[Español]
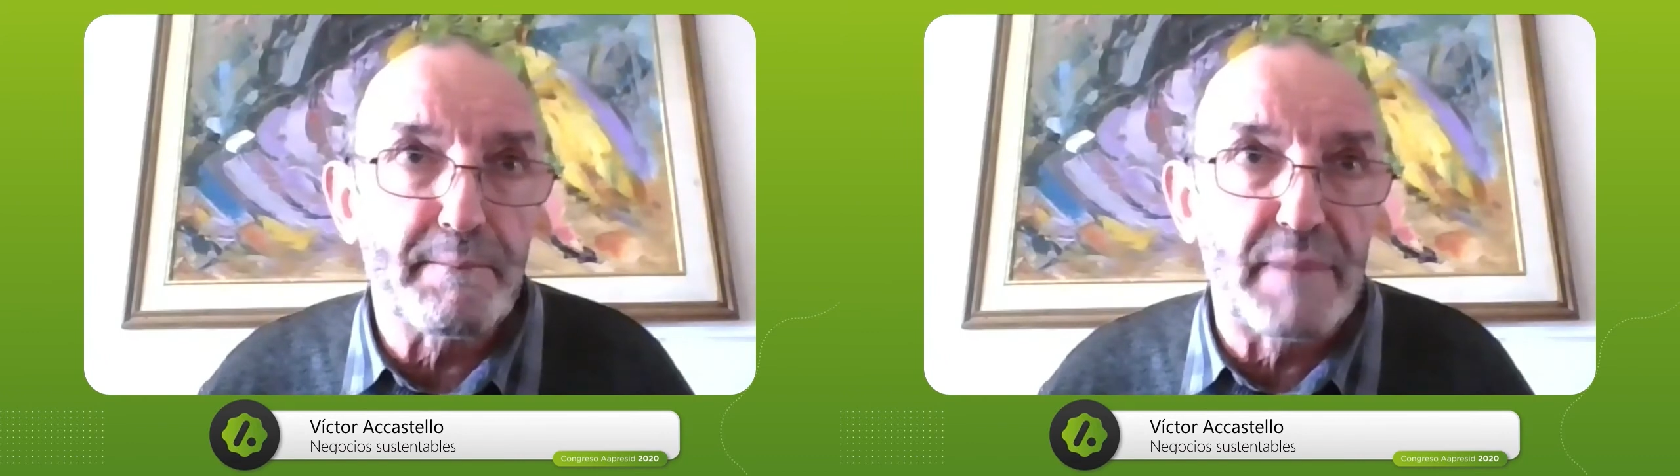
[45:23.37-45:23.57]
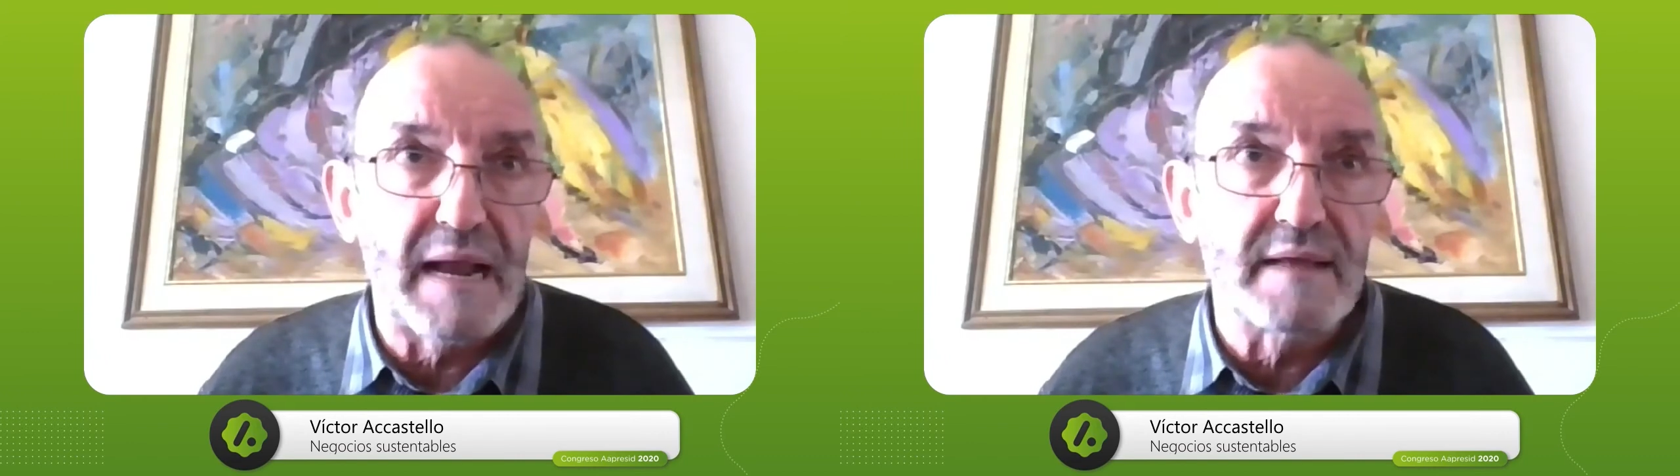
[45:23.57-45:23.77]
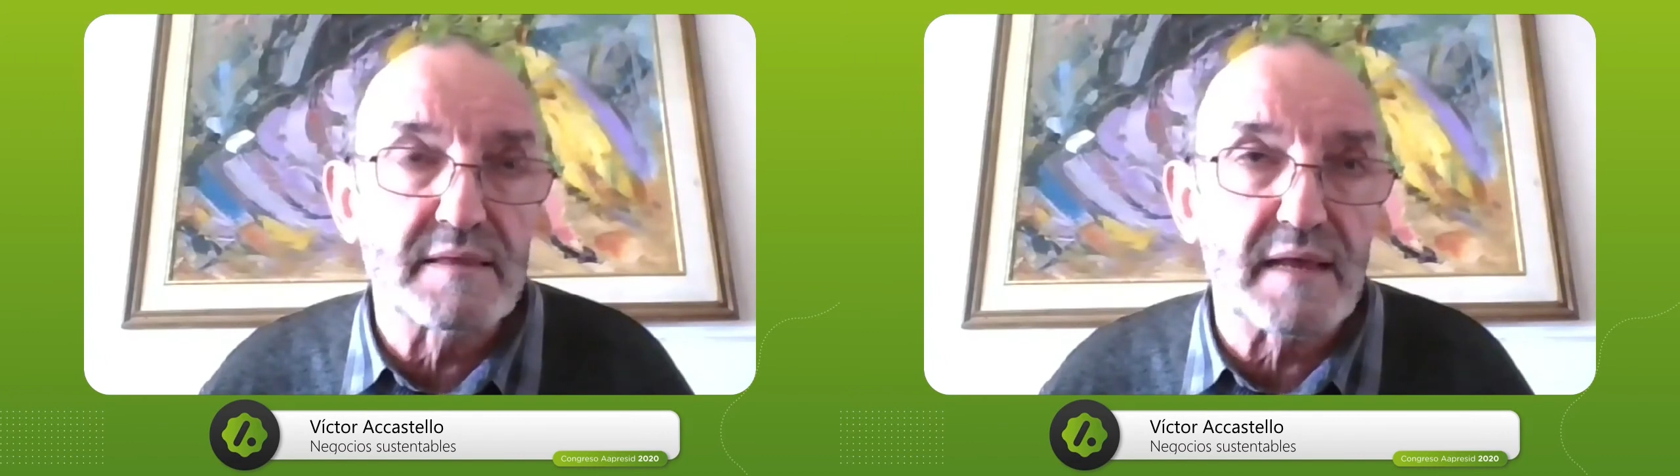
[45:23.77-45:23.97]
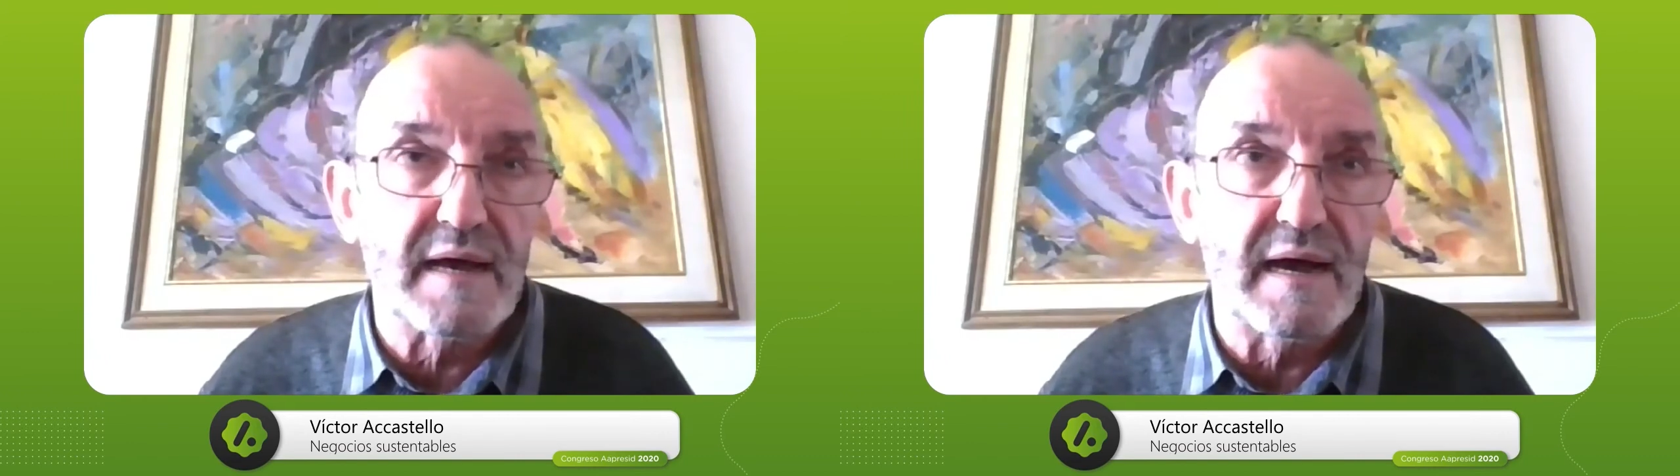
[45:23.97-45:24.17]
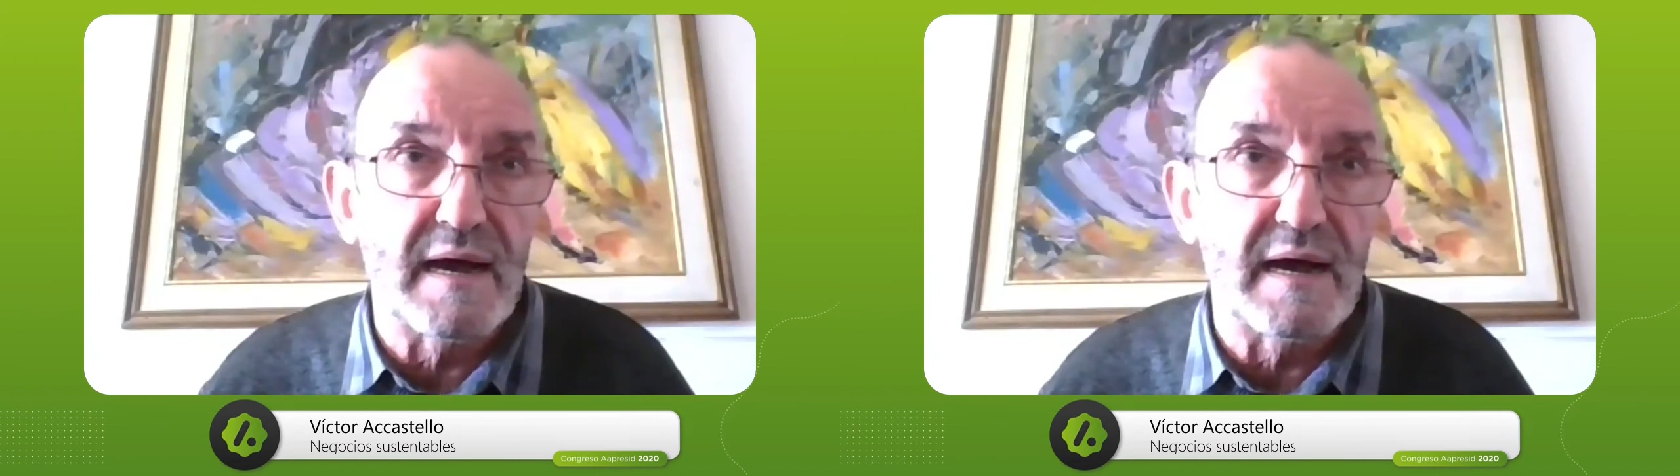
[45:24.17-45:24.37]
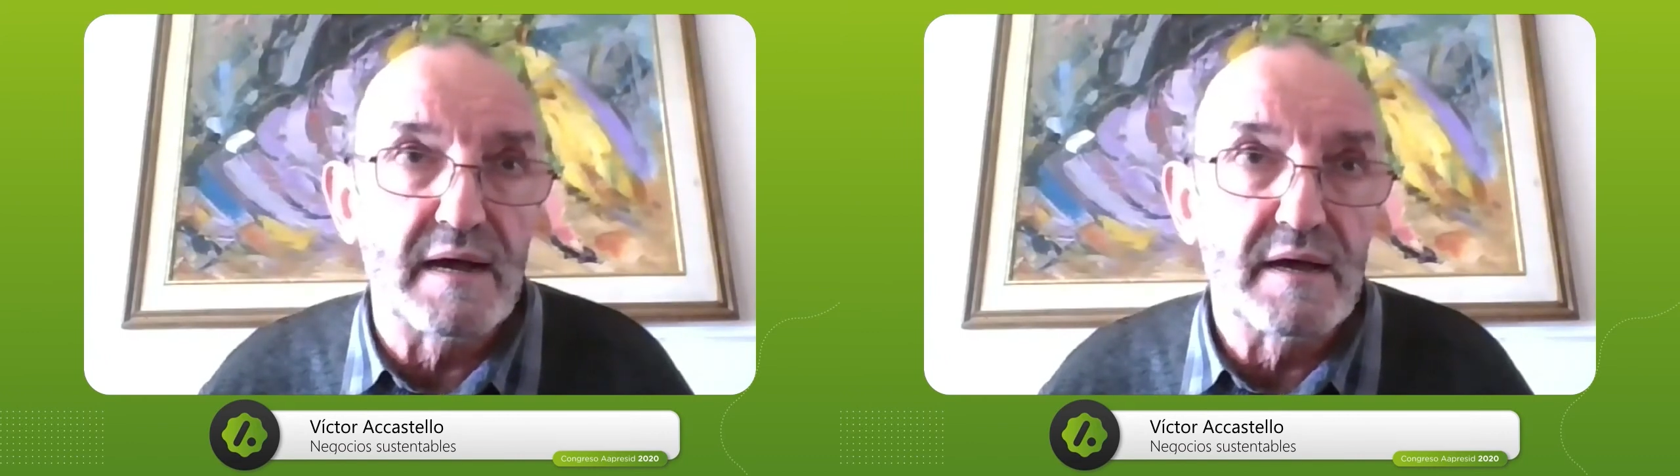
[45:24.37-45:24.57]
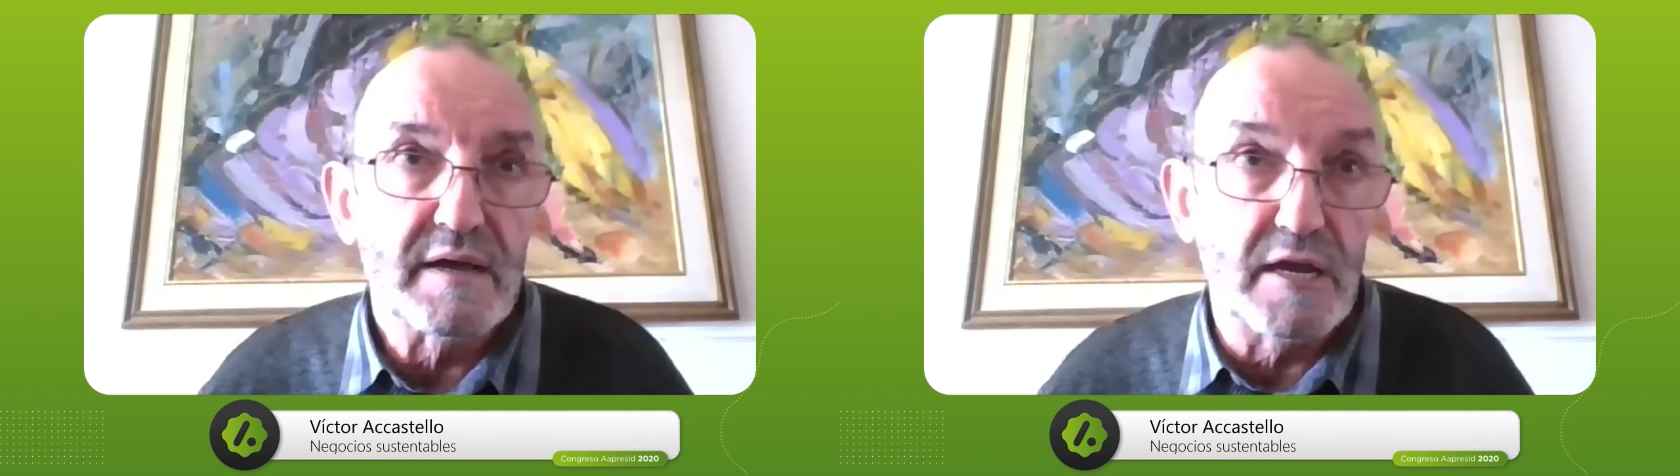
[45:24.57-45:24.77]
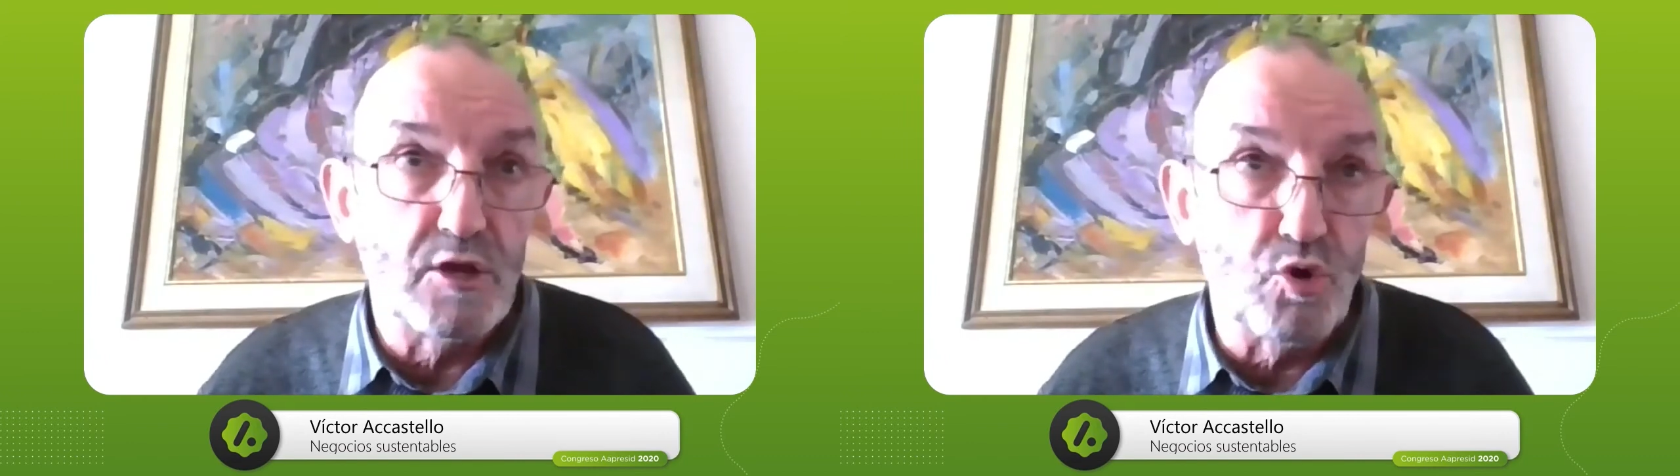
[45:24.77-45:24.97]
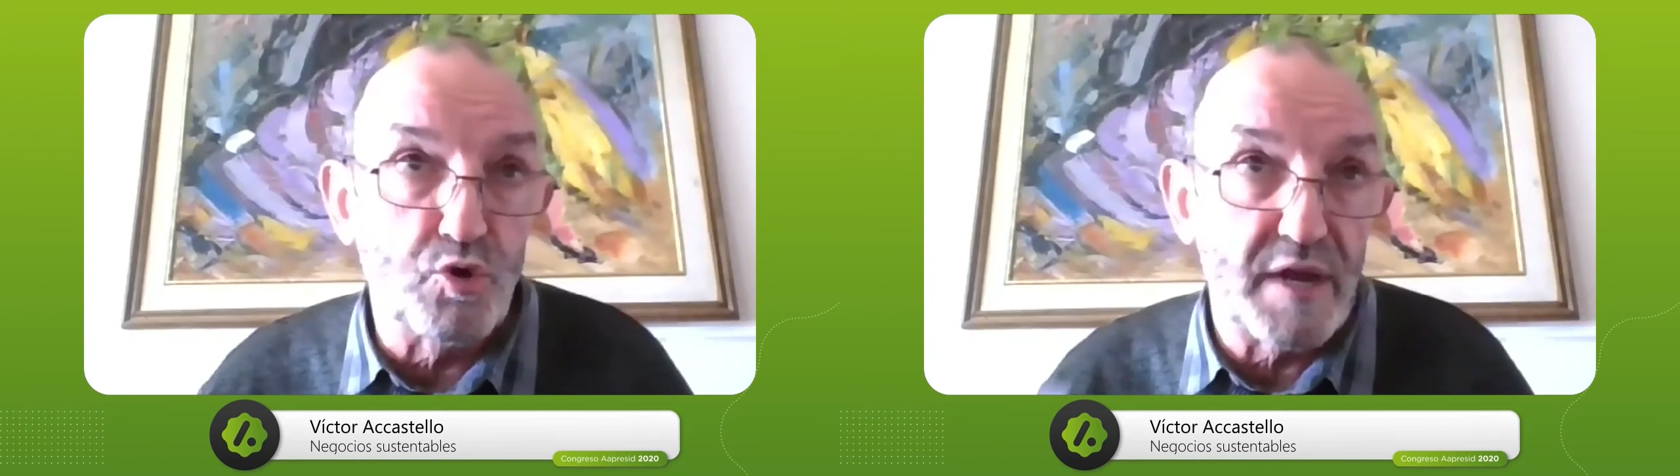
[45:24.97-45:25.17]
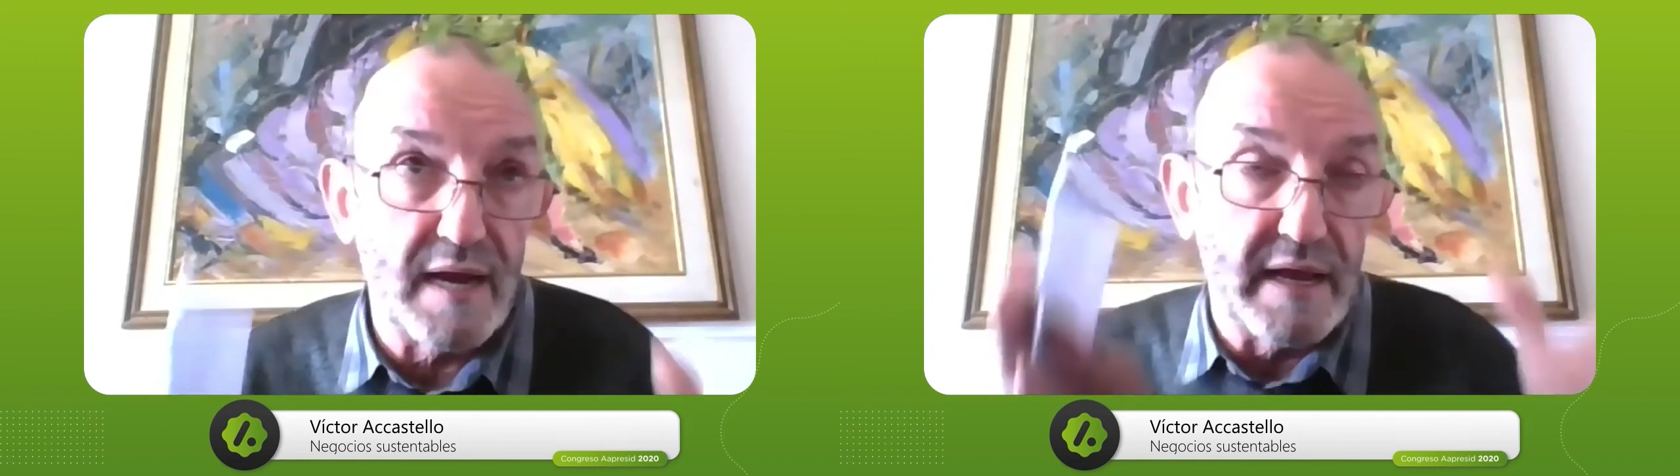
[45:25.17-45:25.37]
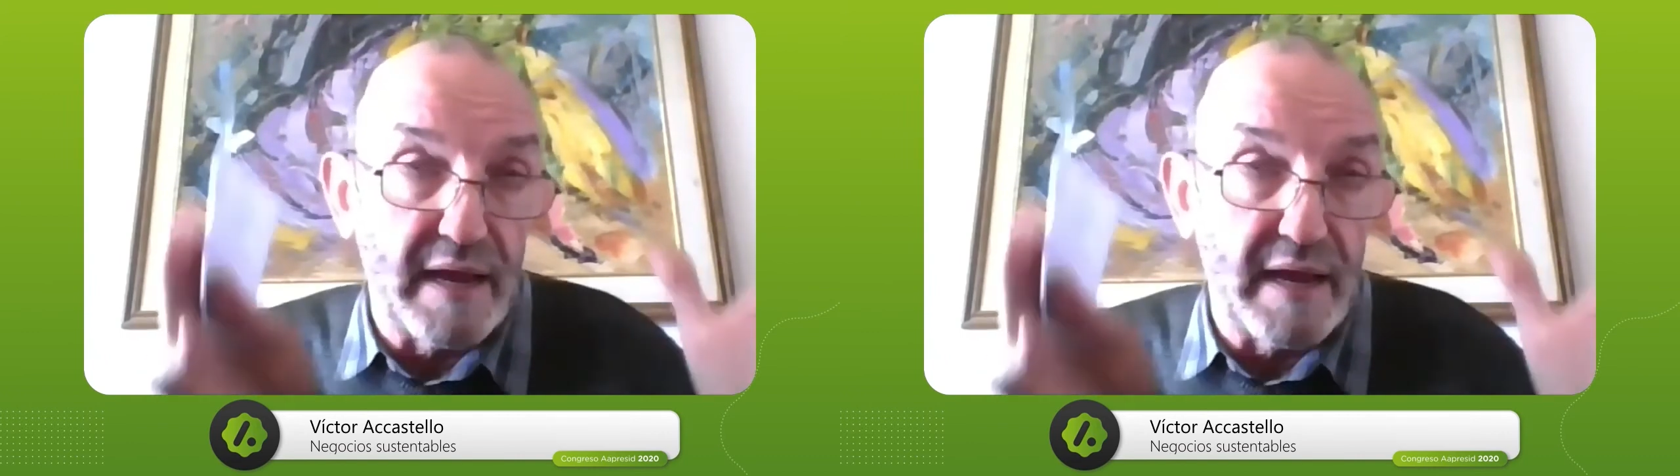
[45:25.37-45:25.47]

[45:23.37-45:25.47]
planta industrial